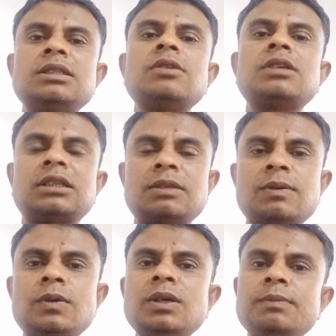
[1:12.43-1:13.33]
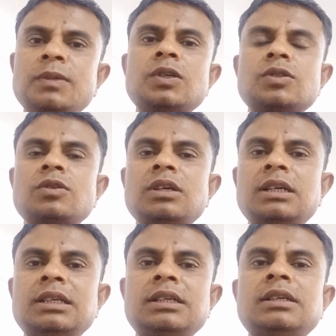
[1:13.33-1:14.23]
যাই হোক ডাক্তারবাবু ভিতরে চলে
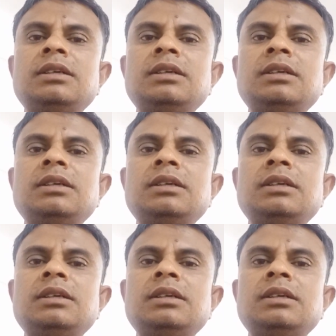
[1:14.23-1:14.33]
গেলেন